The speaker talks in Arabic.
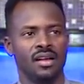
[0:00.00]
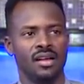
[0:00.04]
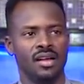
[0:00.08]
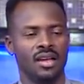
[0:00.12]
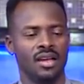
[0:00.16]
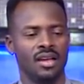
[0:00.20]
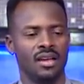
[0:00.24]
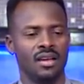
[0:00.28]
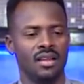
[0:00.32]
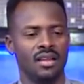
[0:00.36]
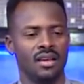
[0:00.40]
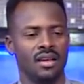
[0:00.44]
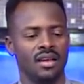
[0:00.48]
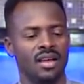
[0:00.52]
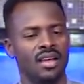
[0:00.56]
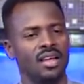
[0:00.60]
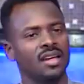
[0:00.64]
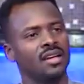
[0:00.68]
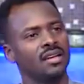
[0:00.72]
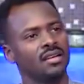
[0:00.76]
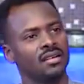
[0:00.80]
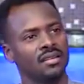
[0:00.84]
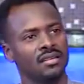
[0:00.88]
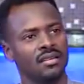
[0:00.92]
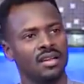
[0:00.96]

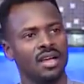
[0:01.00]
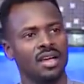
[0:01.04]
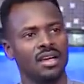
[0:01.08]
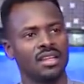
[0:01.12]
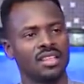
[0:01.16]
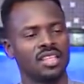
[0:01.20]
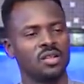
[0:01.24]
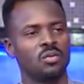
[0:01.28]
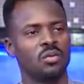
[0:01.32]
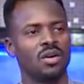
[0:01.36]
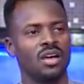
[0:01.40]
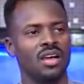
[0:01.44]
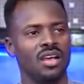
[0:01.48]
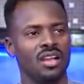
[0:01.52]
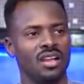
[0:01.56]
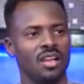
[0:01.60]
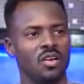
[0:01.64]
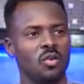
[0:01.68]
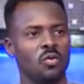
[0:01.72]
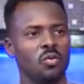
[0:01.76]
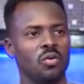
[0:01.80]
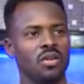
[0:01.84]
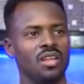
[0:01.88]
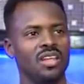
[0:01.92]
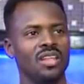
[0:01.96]
الان عقدي مع هلال
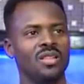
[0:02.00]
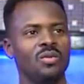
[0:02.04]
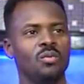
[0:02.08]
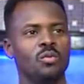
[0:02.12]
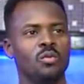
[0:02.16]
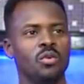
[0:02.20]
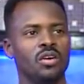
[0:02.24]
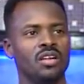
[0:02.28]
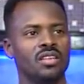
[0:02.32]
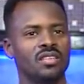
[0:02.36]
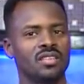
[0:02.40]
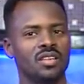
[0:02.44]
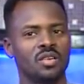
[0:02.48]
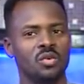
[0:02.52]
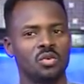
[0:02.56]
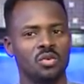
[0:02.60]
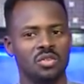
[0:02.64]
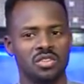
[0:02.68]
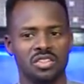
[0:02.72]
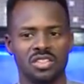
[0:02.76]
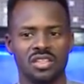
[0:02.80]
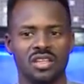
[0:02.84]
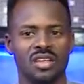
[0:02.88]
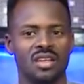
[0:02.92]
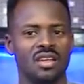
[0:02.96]
الغيد مواصل
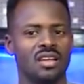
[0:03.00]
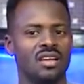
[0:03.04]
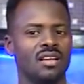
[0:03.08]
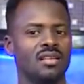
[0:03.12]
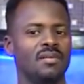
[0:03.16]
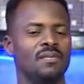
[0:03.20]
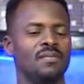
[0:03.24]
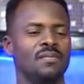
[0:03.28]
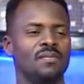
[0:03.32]
وان شاء الله